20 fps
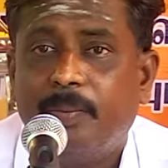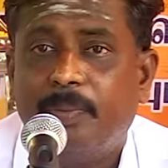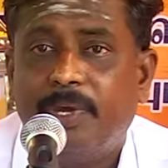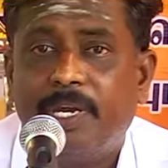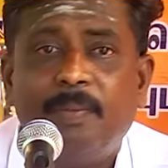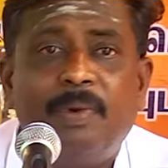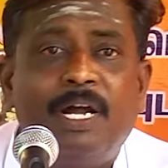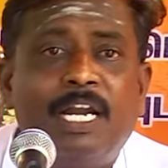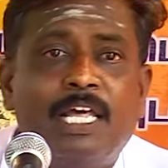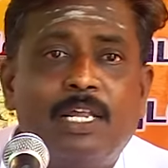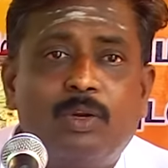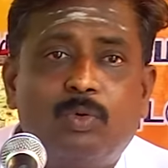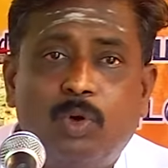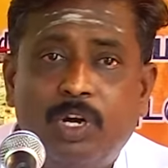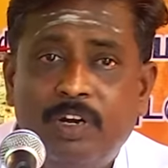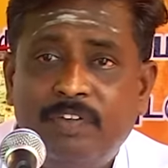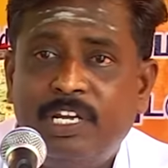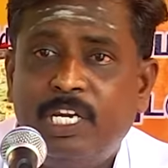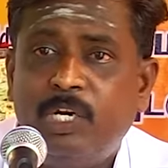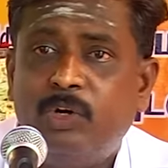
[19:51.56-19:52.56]
பெருமானார்
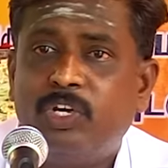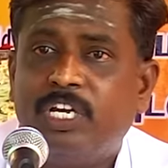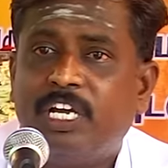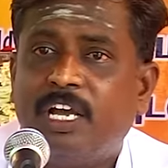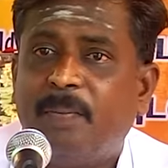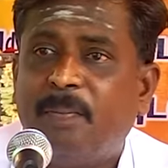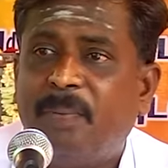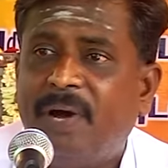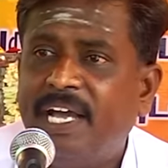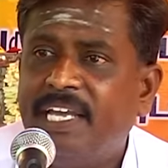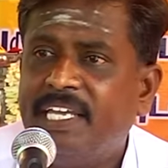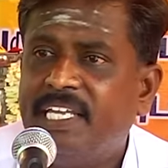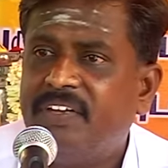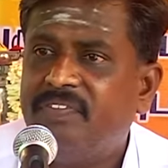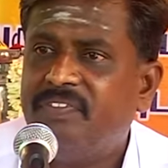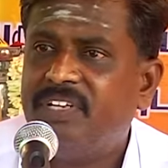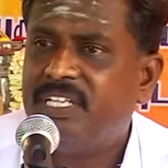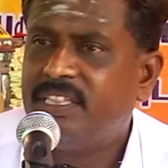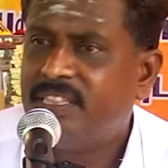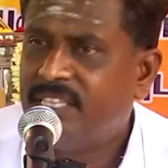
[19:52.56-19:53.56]
ஒளிவில் ஒடுக்க பாயிற
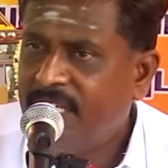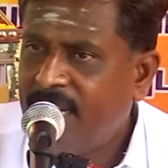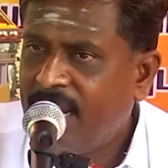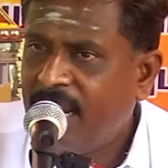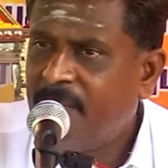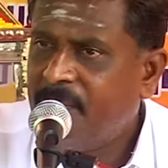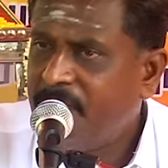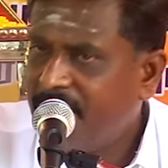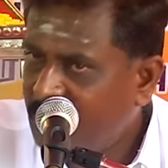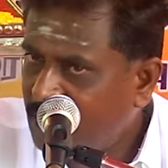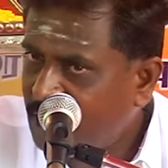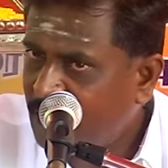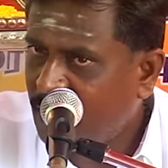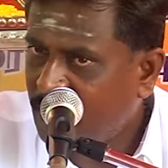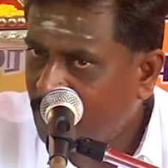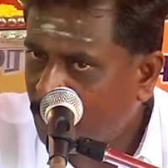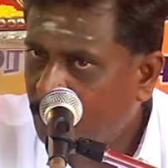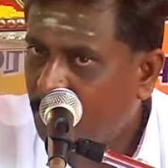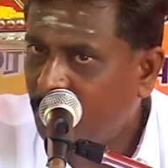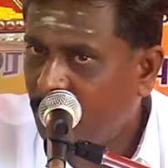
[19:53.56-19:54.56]
விருத்தியில்
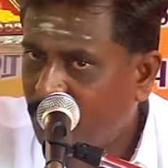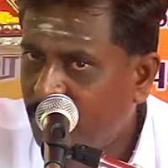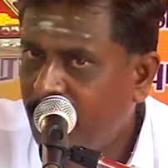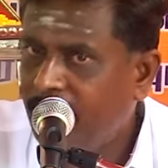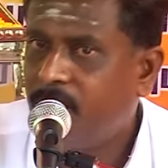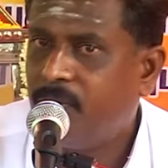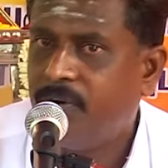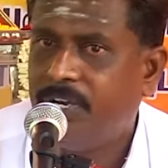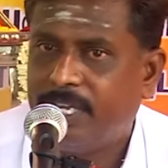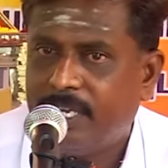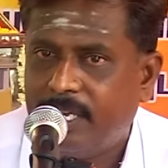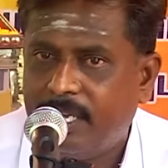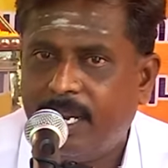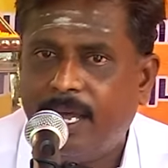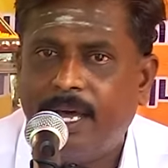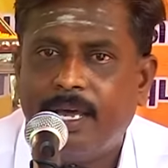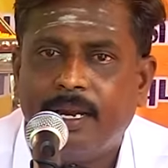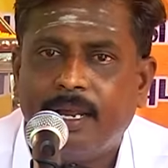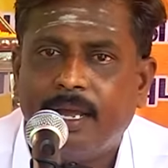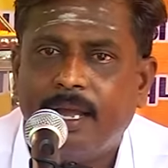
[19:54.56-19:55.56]
அன்பருக்கான பொருளை
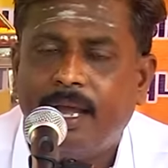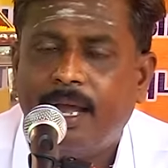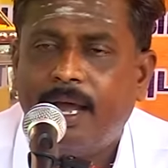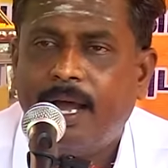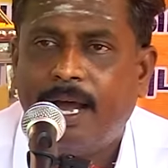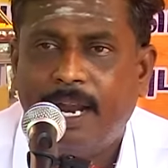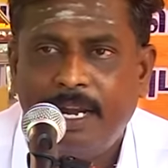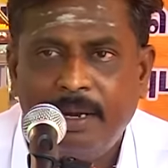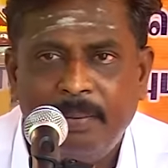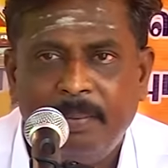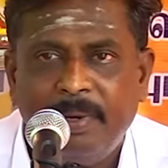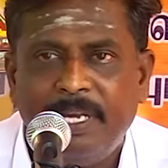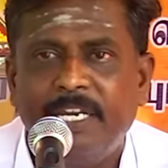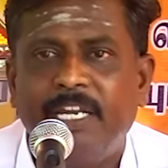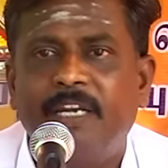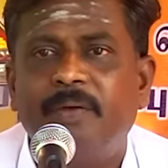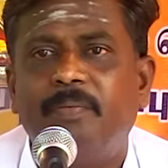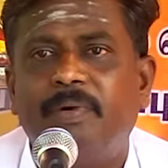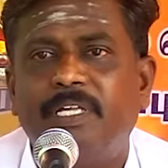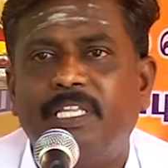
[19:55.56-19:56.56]
கொடுக்கிறார் அன்பர்
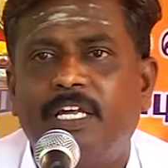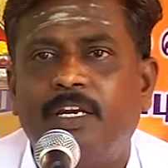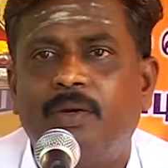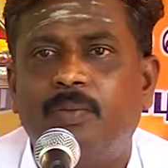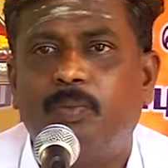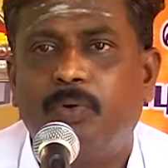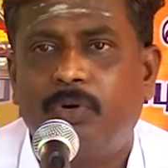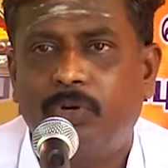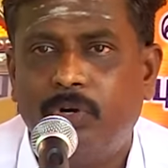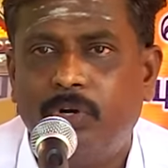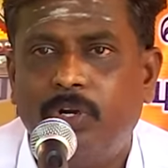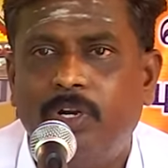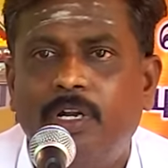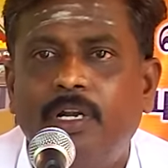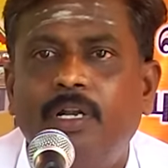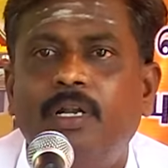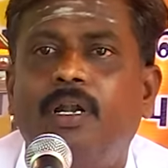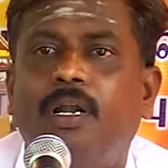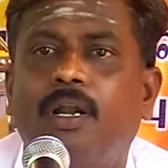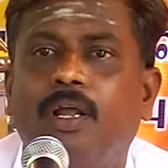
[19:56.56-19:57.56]
என்பதன் பொருள்
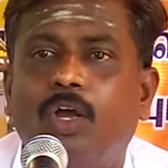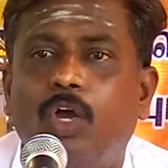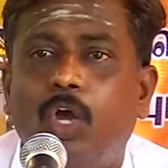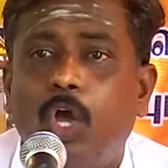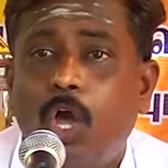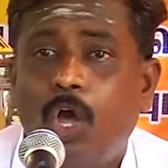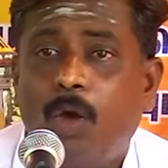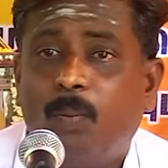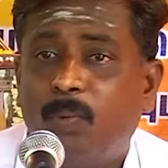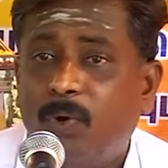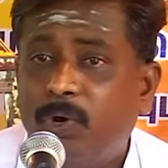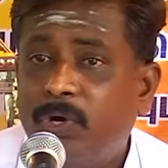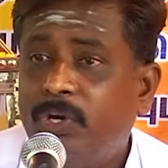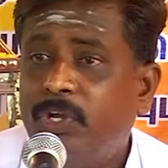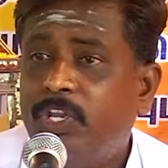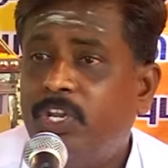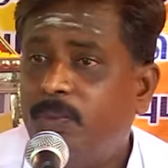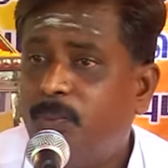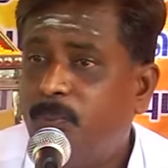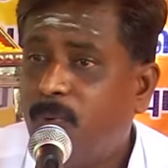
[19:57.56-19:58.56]

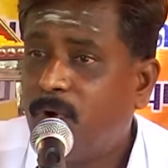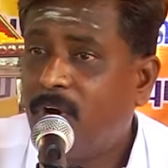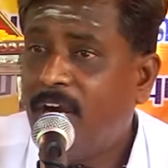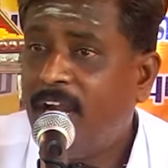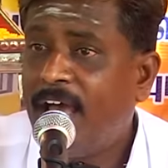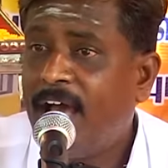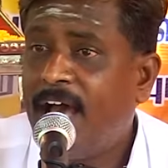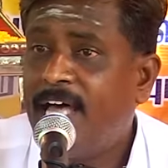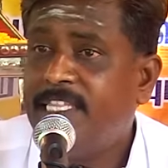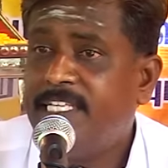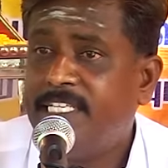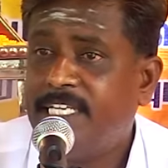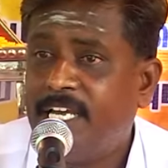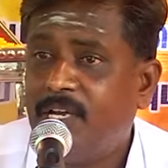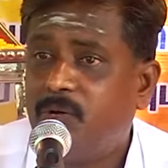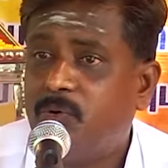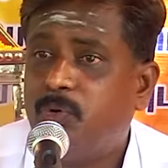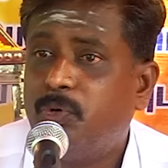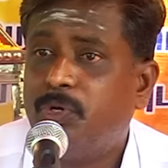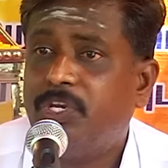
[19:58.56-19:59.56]
பொருள் புகழாதியை
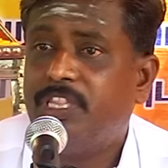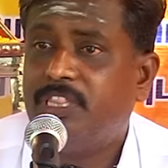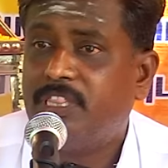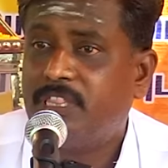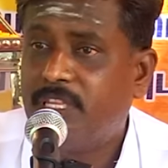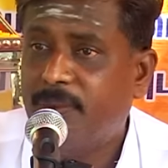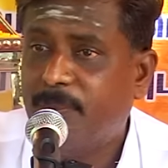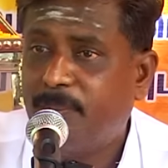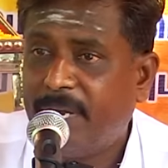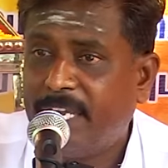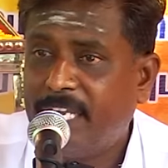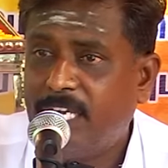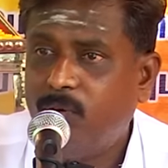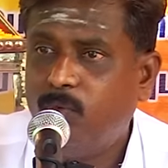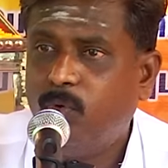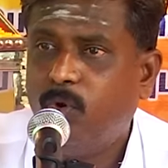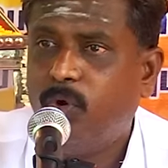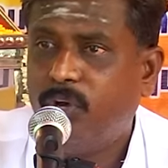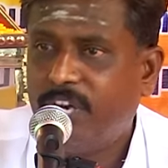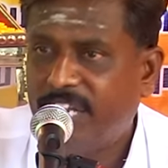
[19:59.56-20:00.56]
குறித்து
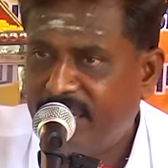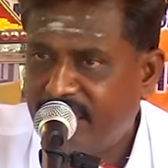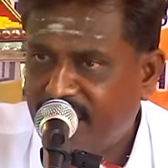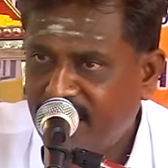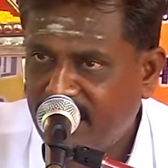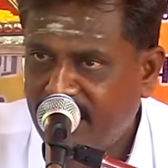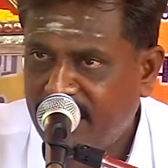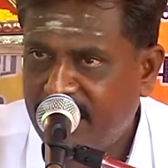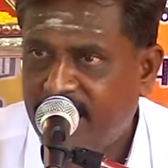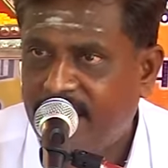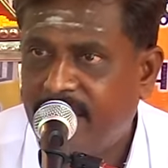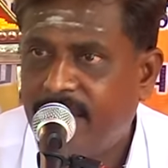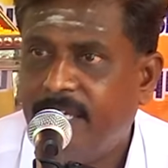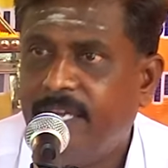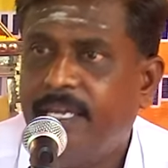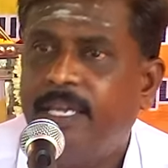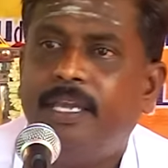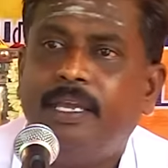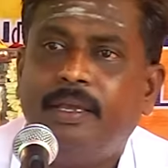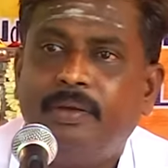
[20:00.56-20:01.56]
பயில்வோரை நீக்கி
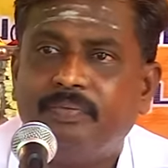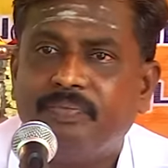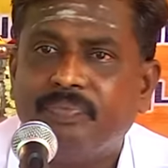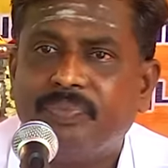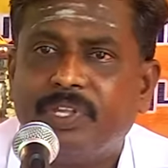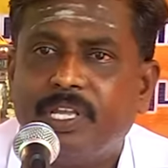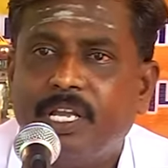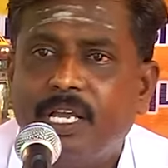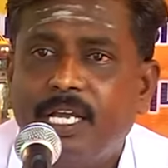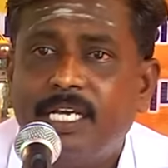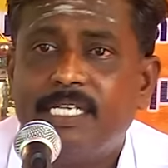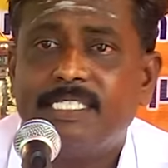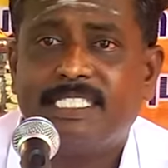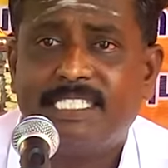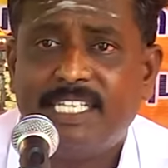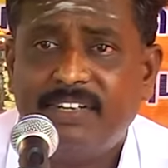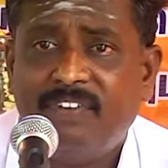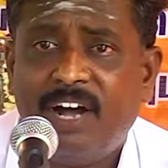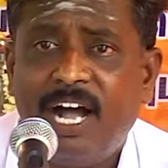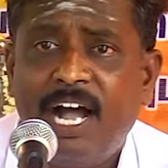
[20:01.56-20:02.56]

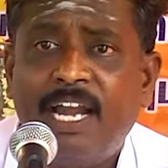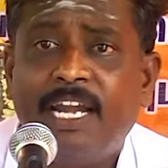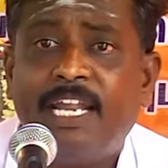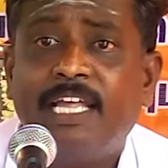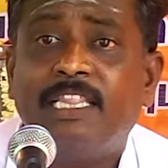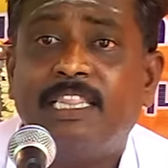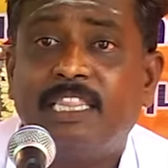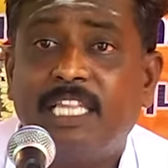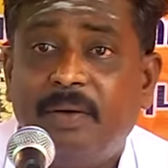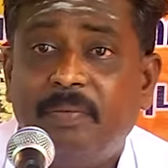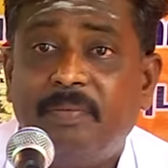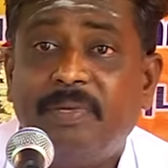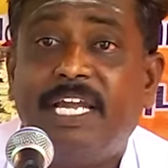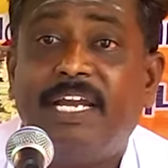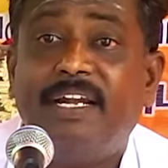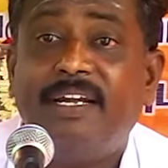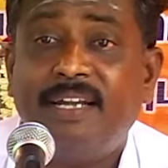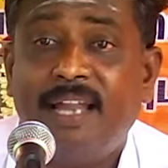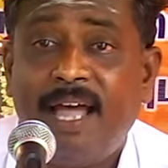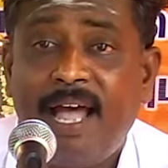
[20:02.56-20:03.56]
சிவானந்தம்
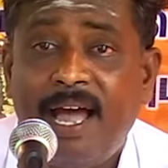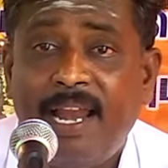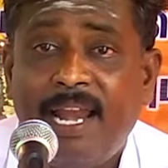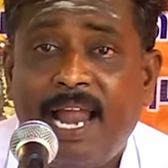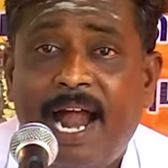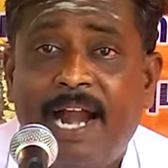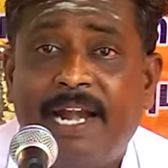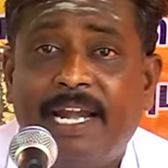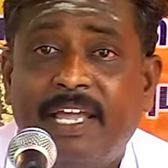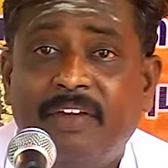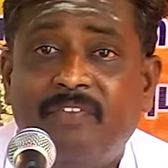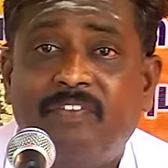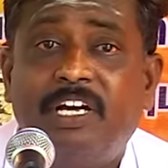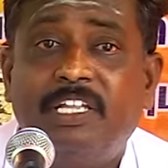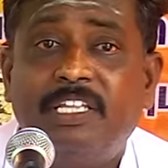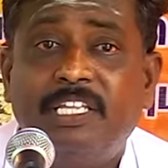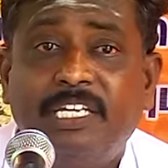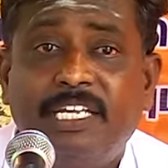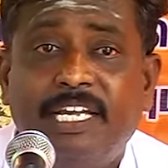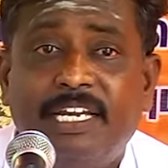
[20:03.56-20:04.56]
என்னால்
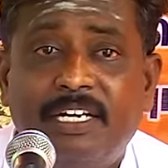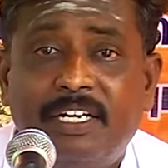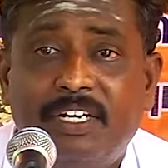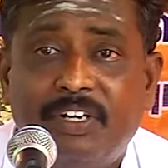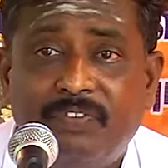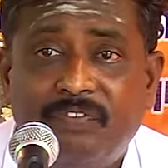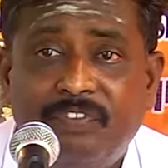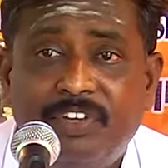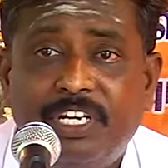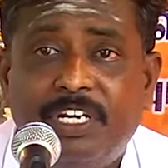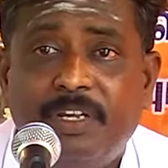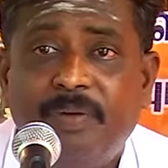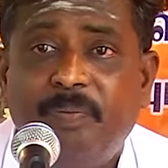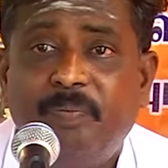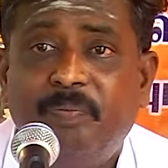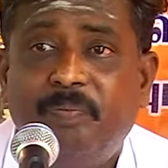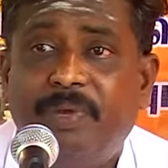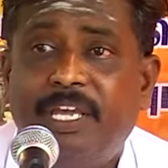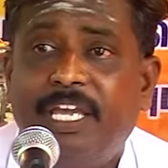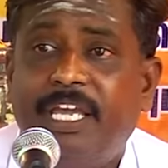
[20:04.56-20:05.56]
அடைவது என்று
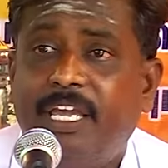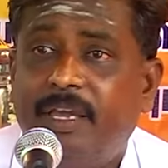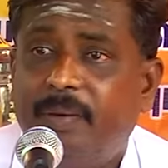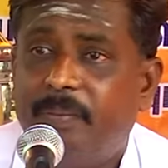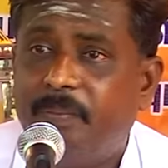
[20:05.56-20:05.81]
விரும்பி